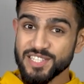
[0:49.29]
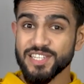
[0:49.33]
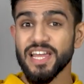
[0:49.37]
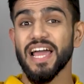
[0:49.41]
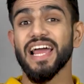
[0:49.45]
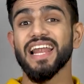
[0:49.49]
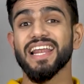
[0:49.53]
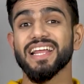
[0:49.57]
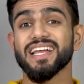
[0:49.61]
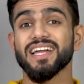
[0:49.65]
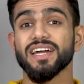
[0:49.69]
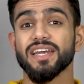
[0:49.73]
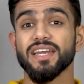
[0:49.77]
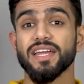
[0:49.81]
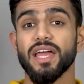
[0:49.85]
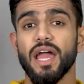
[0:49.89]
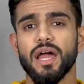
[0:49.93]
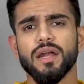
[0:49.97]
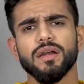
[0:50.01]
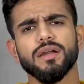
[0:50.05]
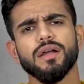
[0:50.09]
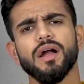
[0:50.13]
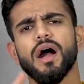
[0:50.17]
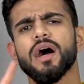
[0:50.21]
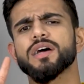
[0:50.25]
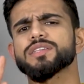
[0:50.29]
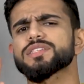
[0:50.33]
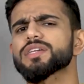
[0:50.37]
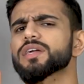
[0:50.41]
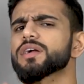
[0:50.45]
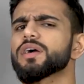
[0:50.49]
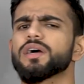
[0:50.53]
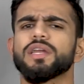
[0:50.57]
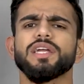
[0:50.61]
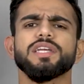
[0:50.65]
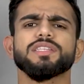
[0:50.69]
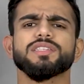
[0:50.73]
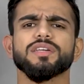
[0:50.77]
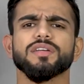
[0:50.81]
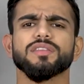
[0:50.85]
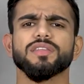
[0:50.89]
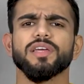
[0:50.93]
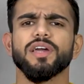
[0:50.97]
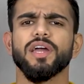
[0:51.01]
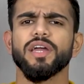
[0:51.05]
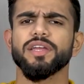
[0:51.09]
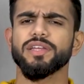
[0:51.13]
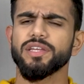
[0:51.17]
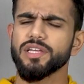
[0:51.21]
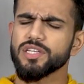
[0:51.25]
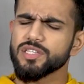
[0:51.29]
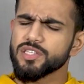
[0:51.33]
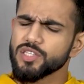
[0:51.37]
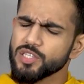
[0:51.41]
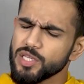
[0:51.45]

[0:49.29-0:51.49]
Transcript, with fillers: स्टाइल करें एंड कहां से खरीद सकते हैं ये